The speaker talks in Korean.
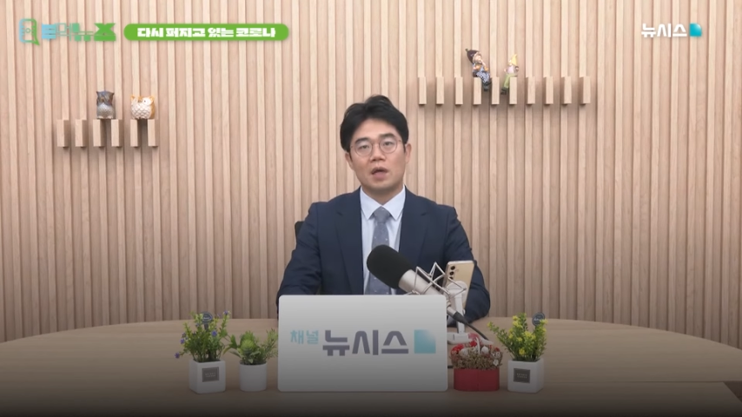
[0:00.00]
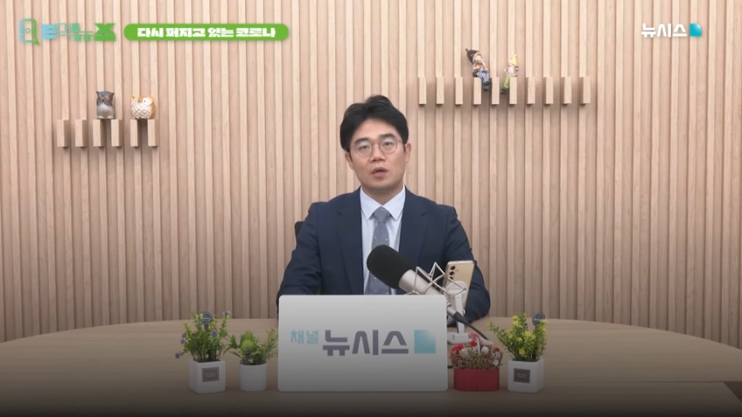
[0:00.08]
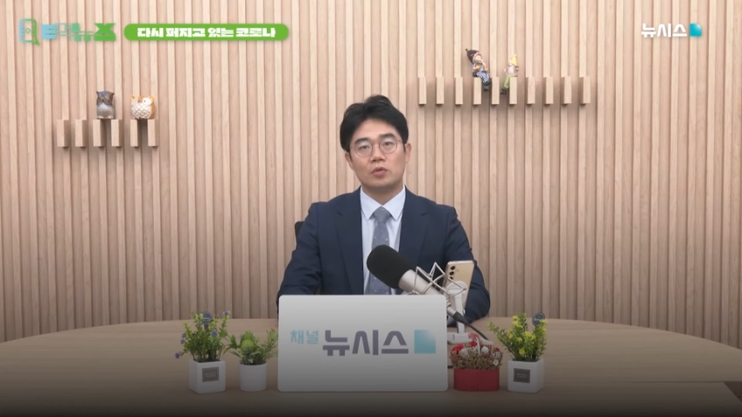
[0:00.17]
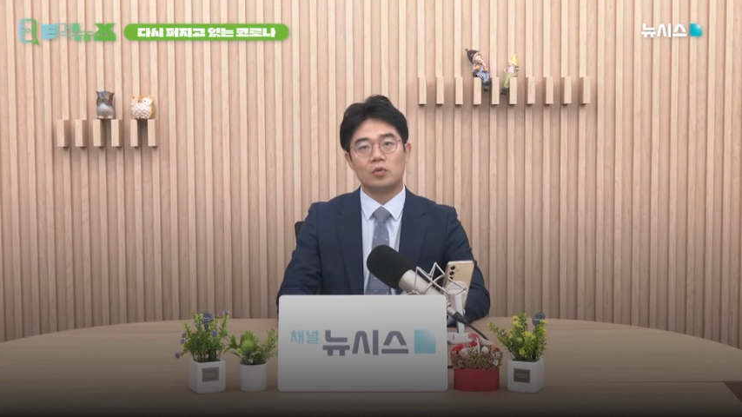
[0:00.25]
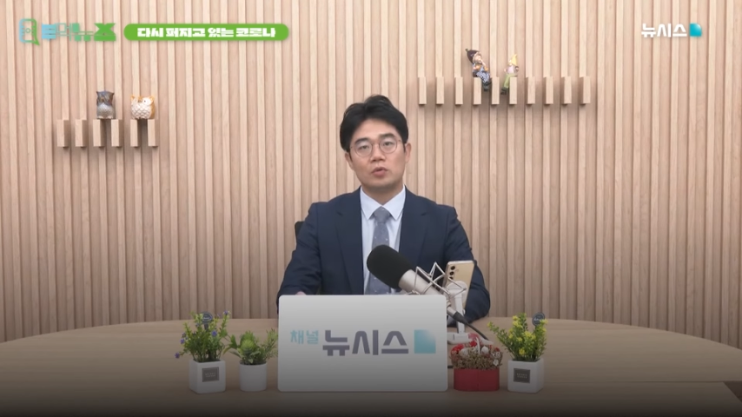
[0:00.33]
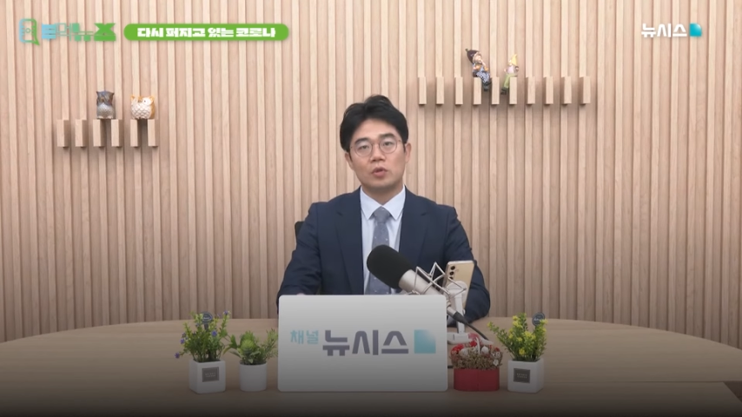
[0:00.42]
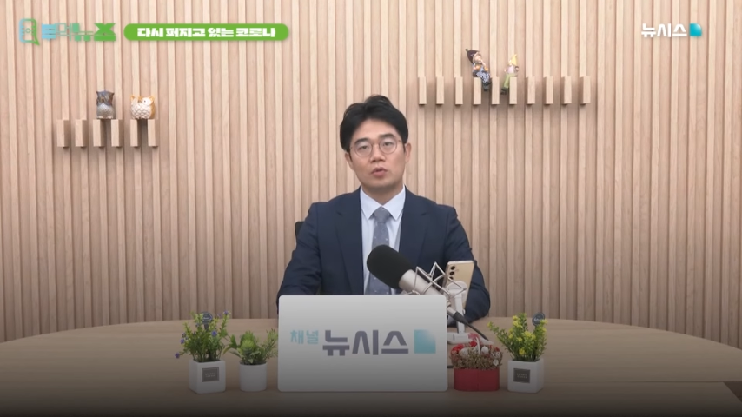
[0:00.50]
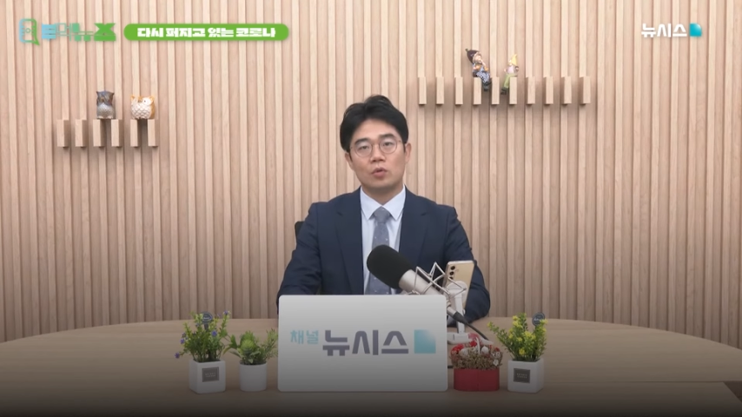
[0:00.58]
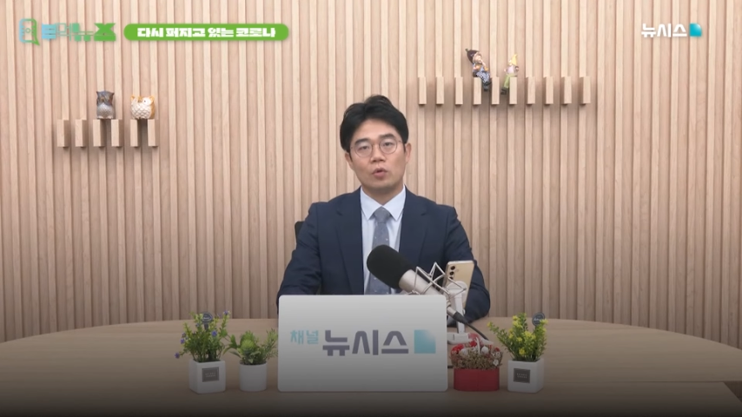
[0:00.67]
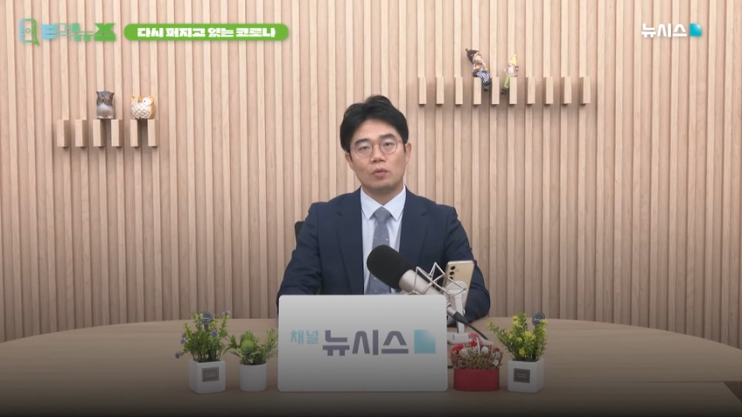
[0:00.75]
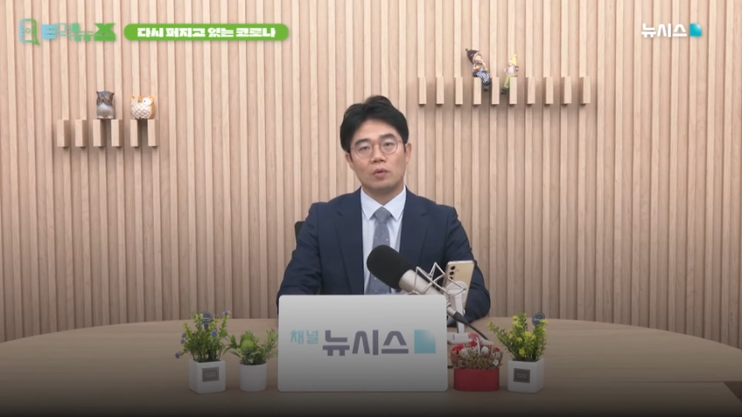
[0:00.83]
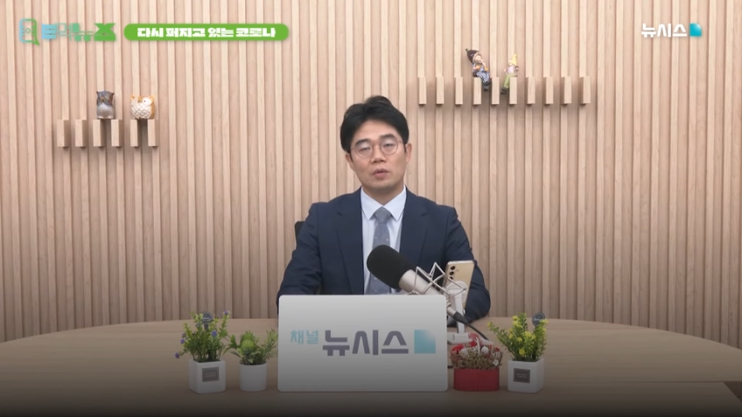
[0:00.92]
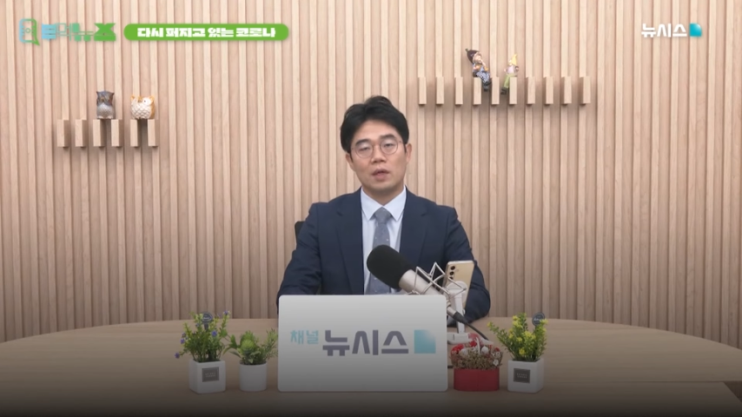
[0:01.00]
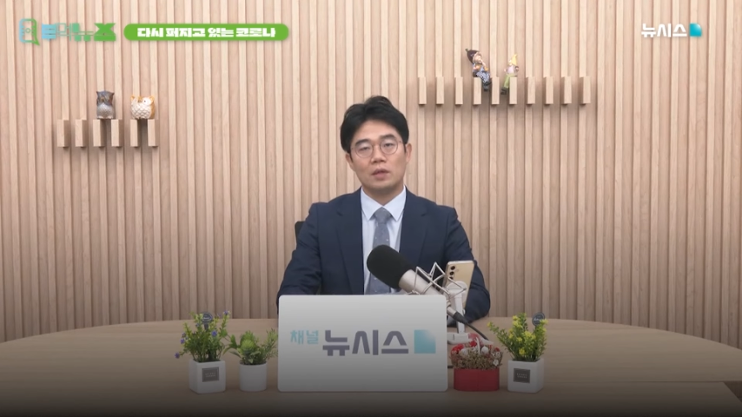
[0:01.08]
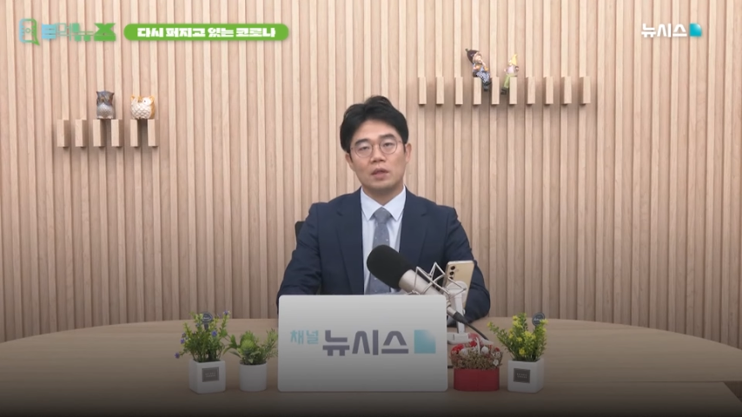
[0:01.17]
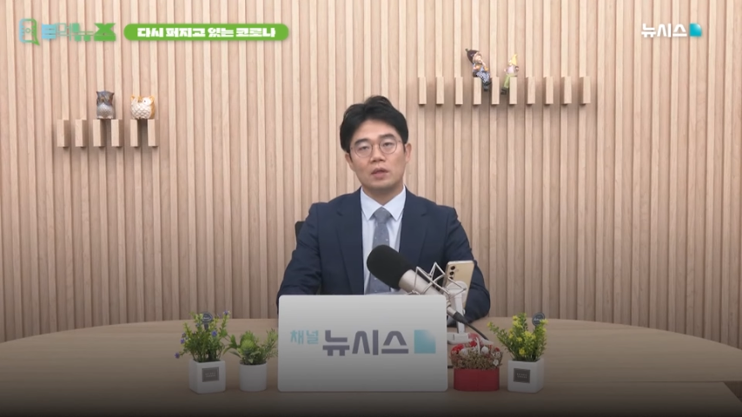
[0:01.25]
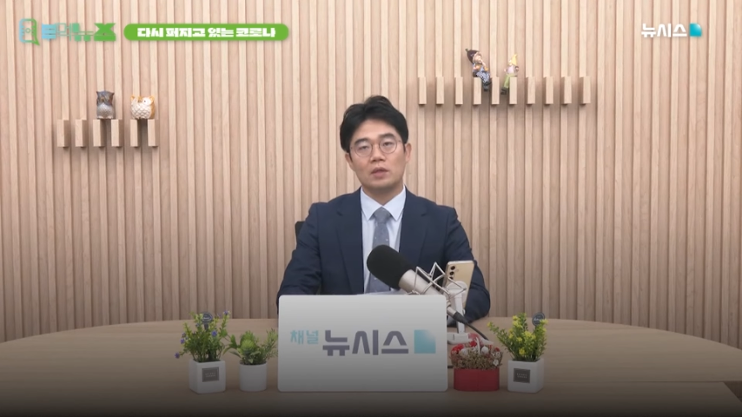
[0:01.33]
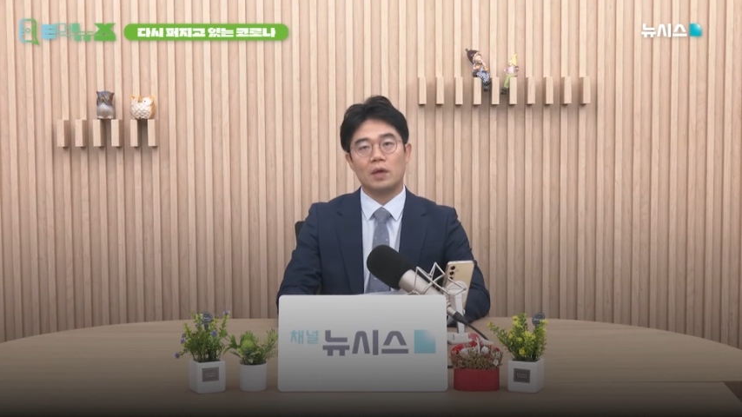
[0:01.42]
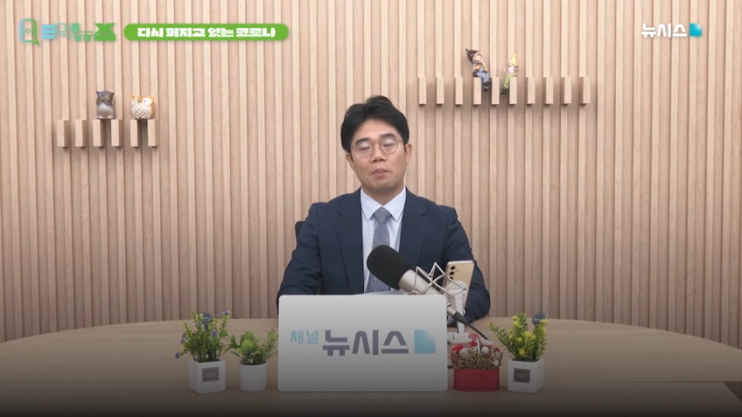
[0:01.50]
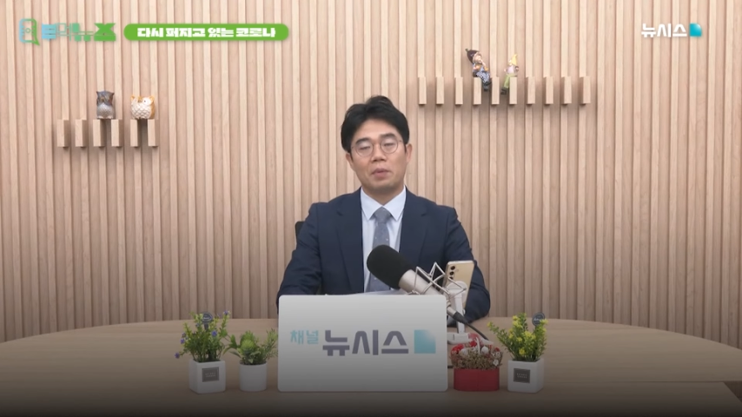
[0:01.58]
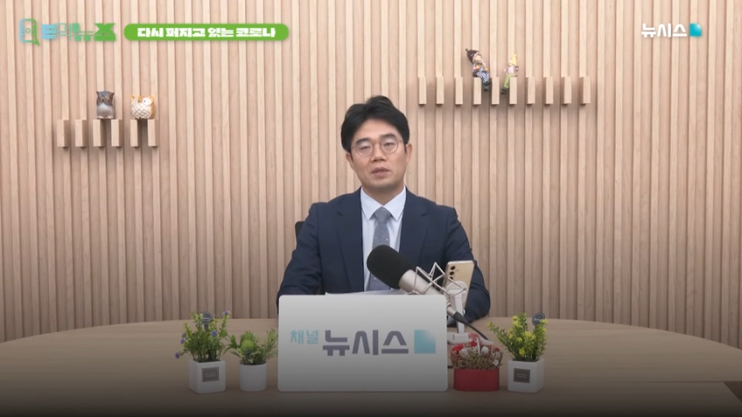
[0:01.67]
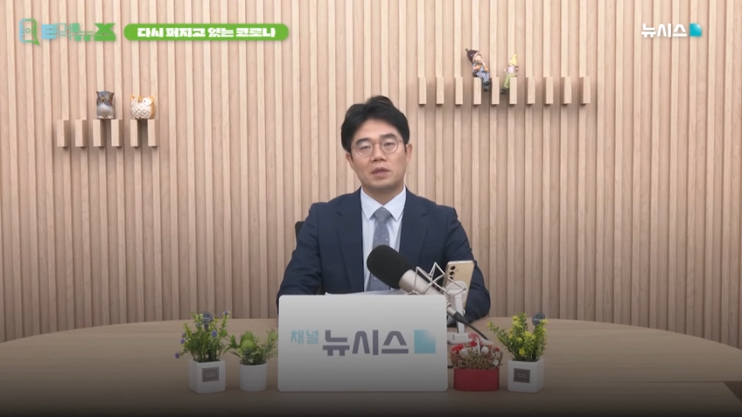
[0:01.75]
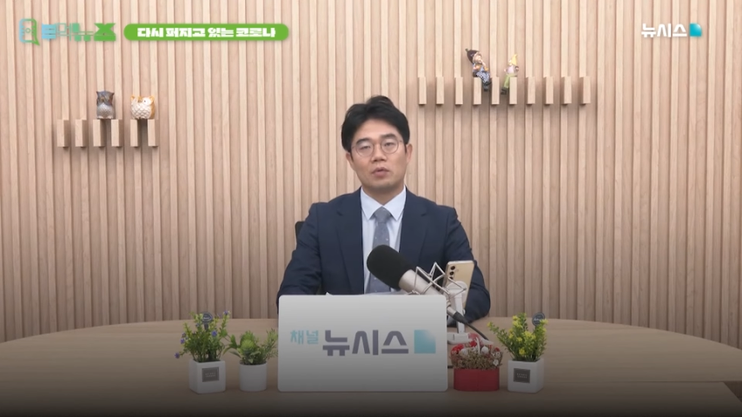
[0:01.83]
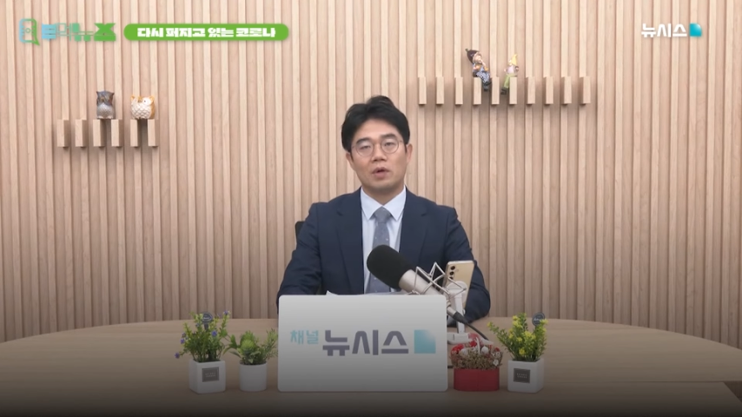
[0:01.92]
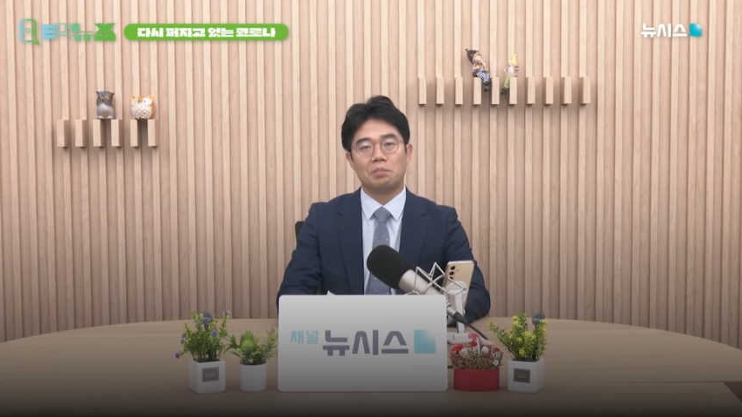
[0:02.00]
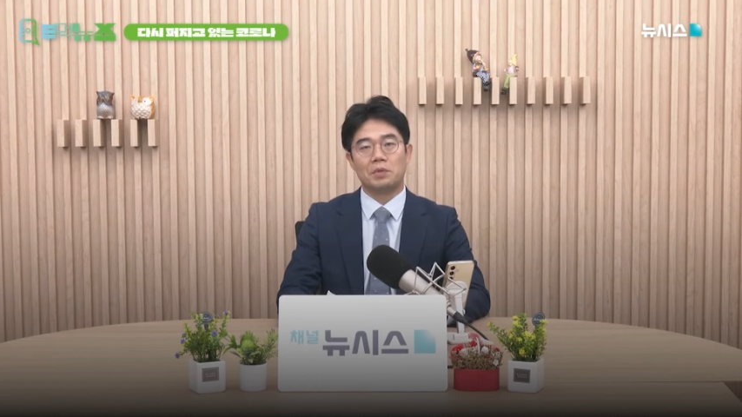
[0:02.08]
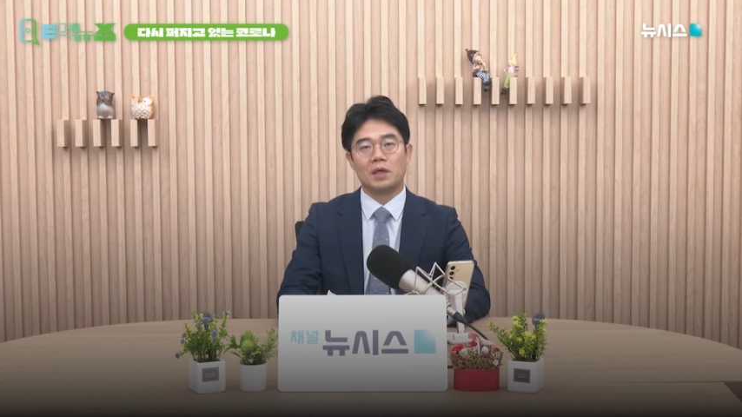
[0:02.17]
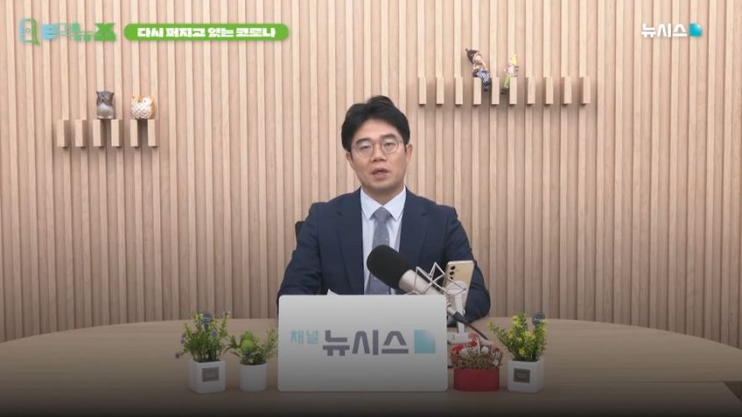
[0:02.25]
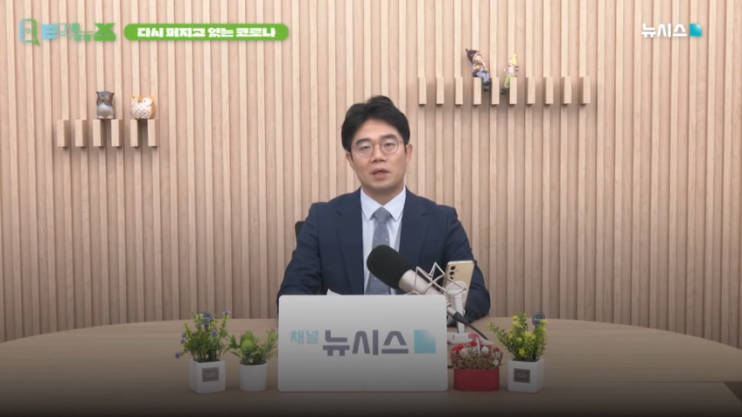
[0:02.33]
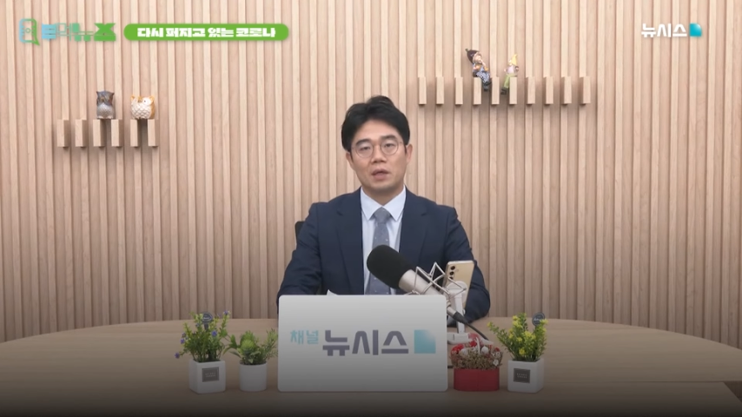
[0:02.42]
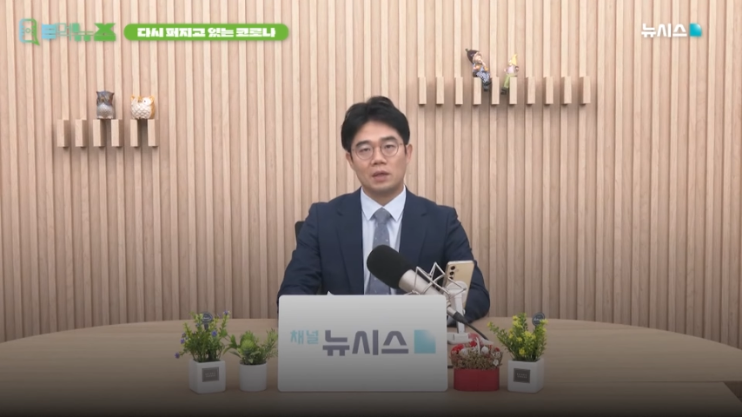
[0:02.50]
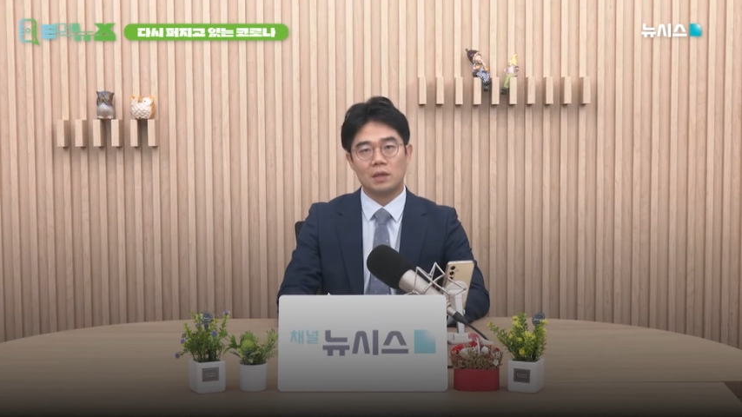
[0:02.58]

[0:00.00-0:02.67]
다녀올 정도로 상당히 아팠다고 합니다.